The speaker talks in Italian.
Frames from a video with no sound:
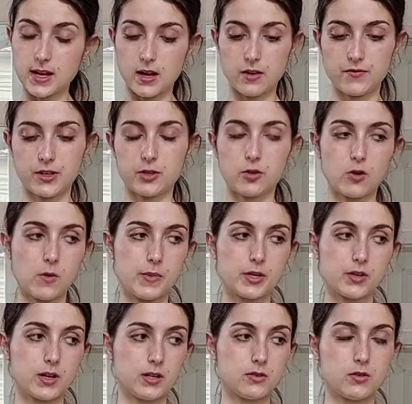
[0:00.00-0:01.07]
Ah, infatti ho
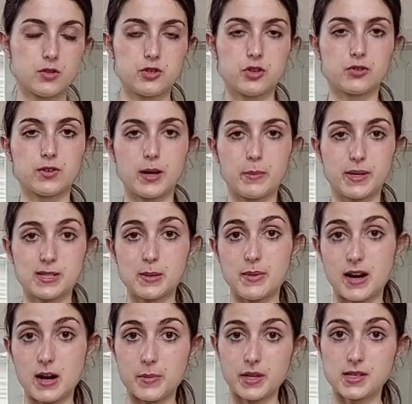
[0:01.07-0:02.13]
comprato l'altro giorno la base per
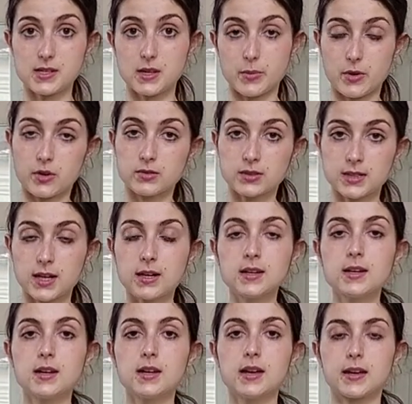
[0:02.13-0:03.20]
la pizza pronta,
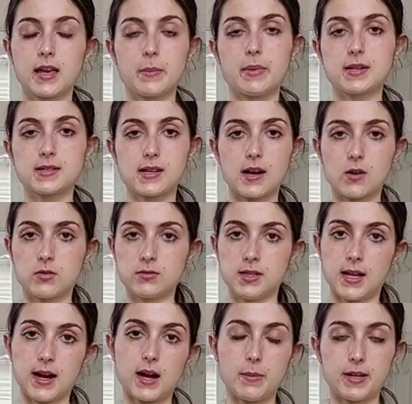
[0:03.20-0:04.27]
che basta
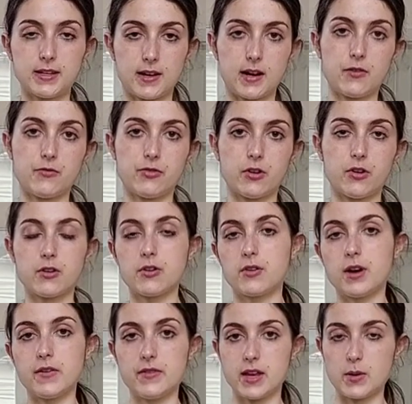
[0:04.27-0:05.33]
condirla, metterla in forno
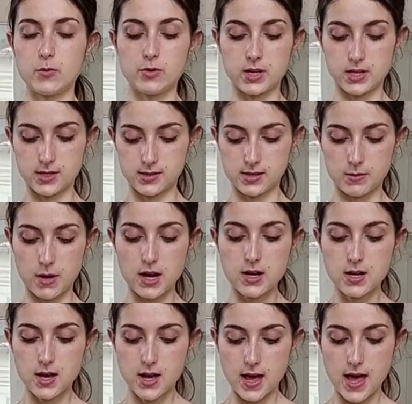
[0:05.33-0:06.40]
e viene
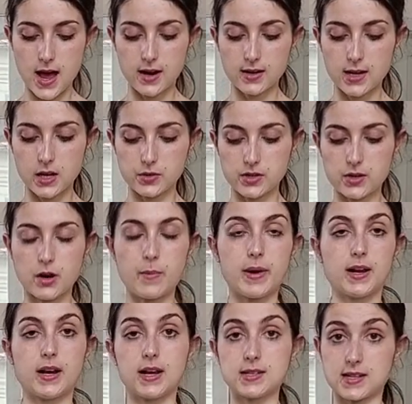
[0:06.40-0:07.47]
buonissima. E anche lo userò per
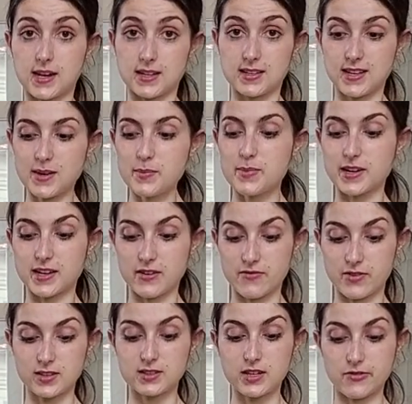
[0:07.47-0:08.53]
le lasagne, perché
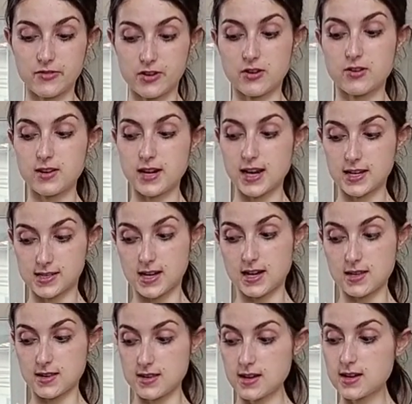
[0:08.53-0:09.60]
infatti farò le
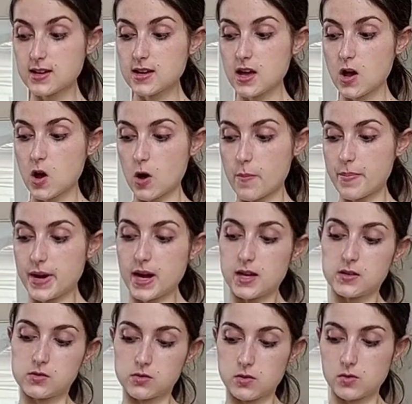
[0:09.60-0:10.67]
lasagne. Ho
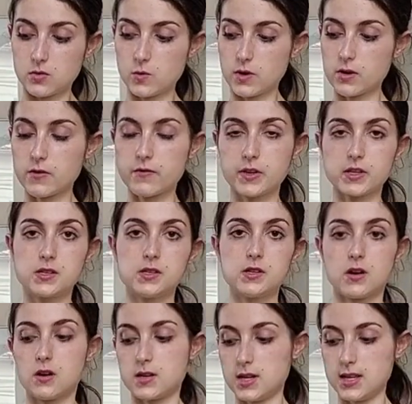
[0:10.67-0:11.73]
preso due
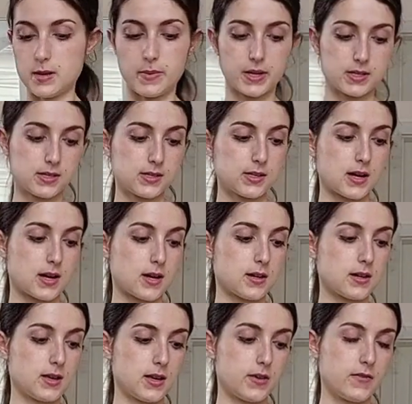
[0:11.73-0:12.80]
confezioni di
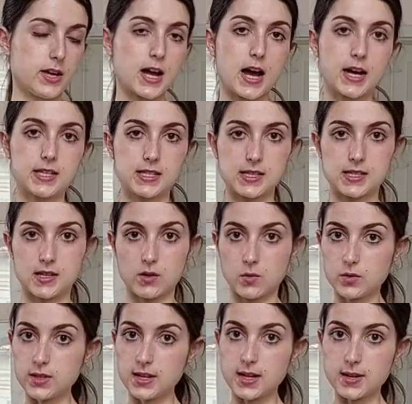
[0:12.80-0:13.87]
pasta eh, vegana senza
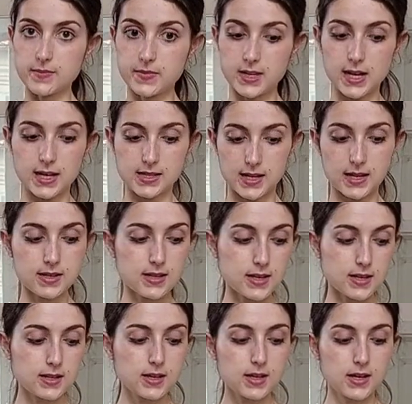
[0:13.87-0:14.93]
glutine, di
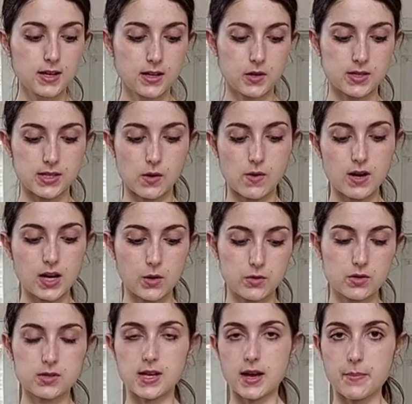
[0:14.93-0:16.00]
lasagne. Questa qua la
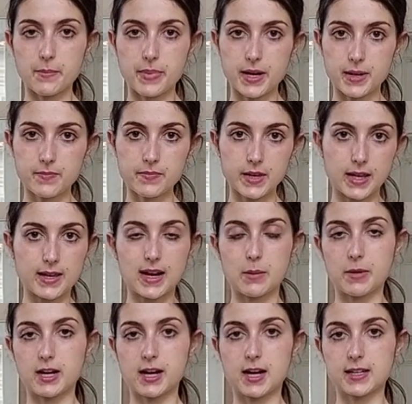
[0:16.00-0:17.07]
uso sempre, è della
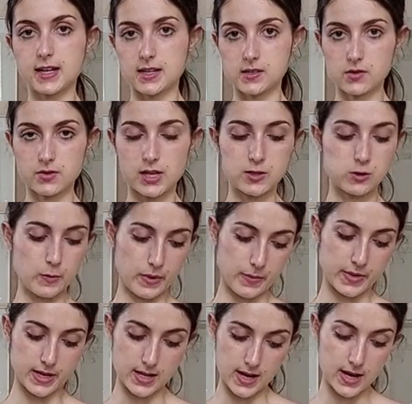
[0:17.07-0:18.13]
marca Tesco, del
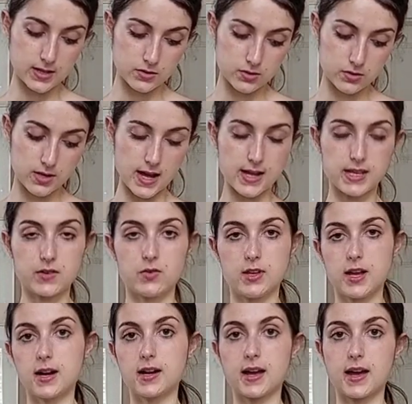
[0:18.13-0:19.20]
supermercato, e devo
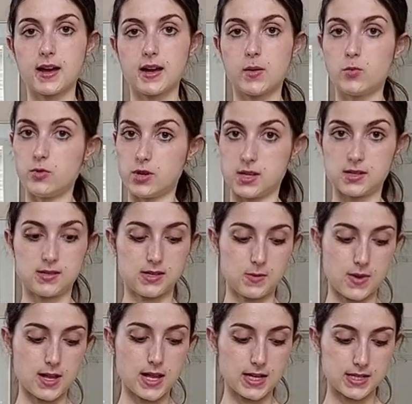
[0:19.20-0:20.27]
dire che è
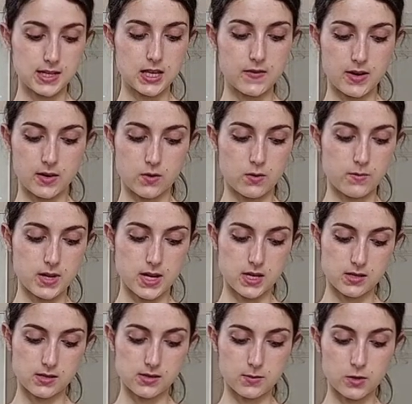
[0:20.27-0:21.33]
buonissima, le lasagne vengono
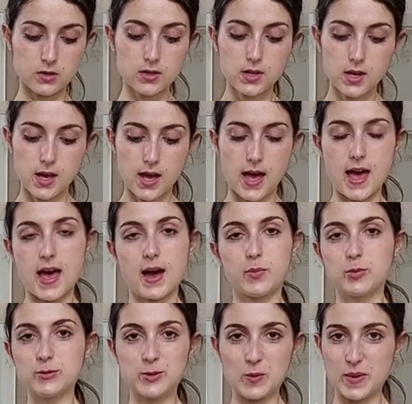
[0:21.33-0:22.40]
benissimo. E
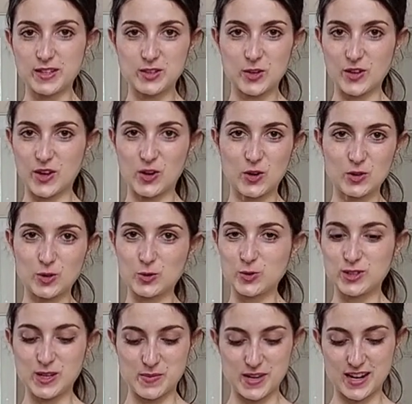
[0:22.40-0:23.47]
appunto mettono d'accordo
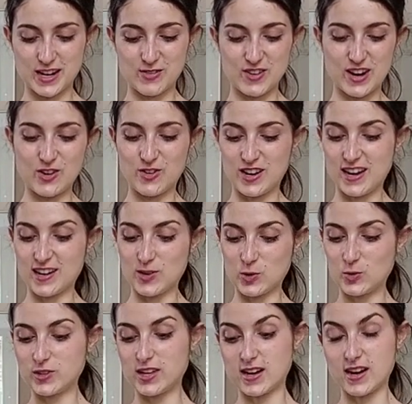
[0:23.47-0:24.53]
tutti perché non hanno né
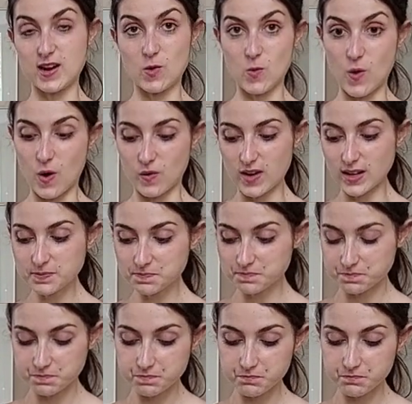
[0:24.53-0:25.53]
glutine né uova.